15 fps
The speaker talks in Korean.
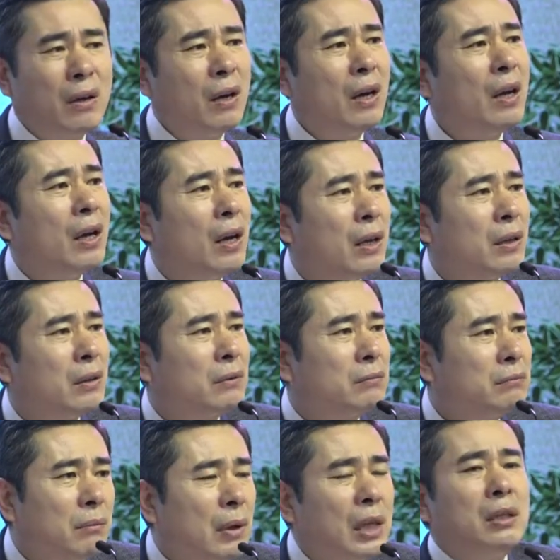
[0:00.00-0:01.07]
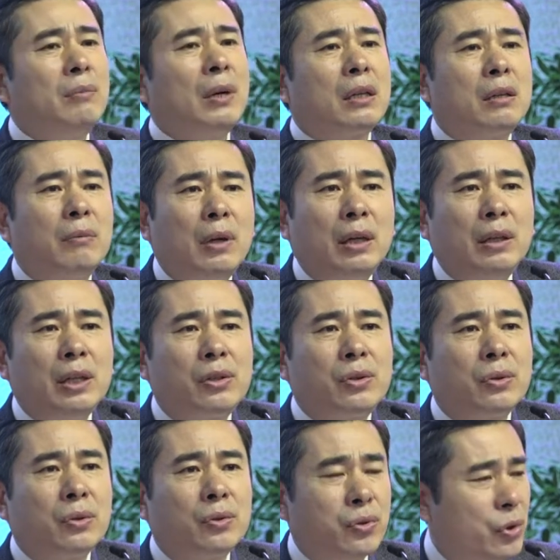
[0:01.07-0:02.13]
예, 마지막 그말을
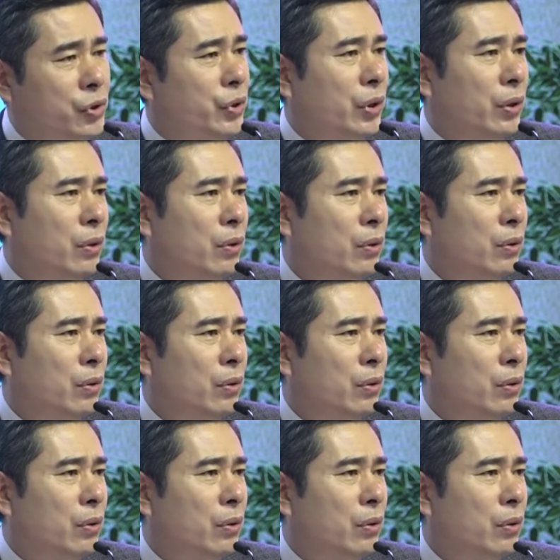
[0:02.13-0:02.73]
예치고 죽었어요.